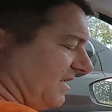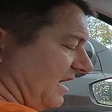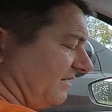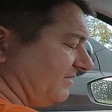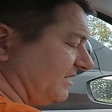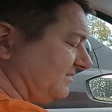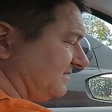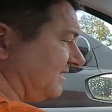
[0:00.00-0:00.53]

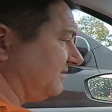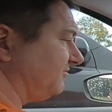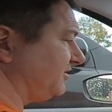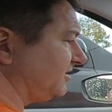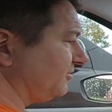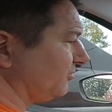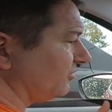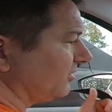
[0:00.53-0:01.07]
avec cette
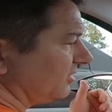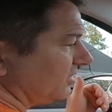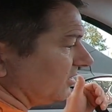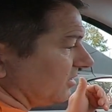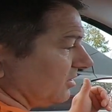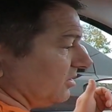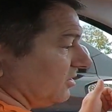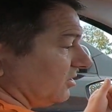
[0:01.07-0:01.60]
vidéo.
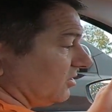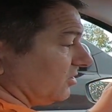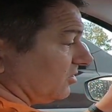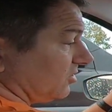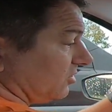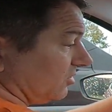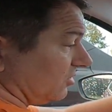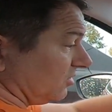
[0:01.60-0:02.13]

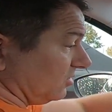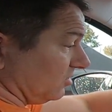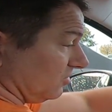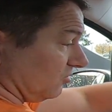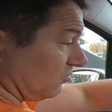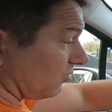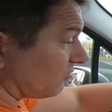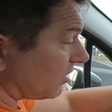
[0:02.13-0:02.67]

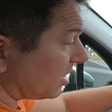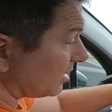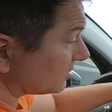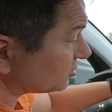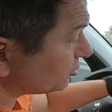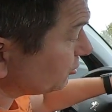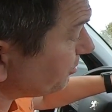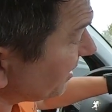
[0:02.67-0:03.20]
Donc voilà,
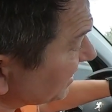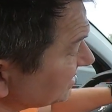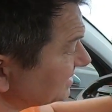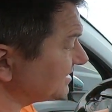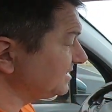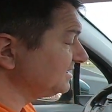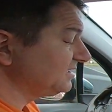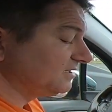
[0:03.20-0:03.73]
je suis
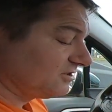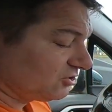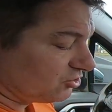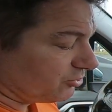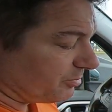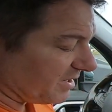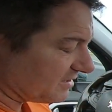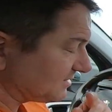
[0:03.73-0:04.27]
parti, je
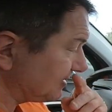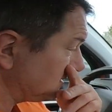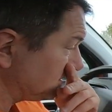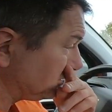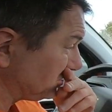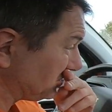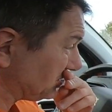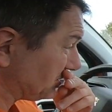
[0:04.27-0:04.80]
suis parti
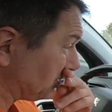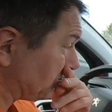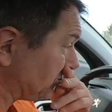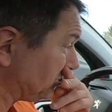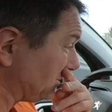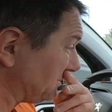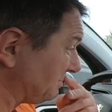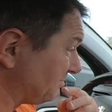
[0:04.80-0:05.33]

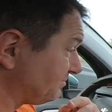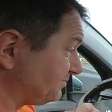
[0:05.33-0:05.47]
du...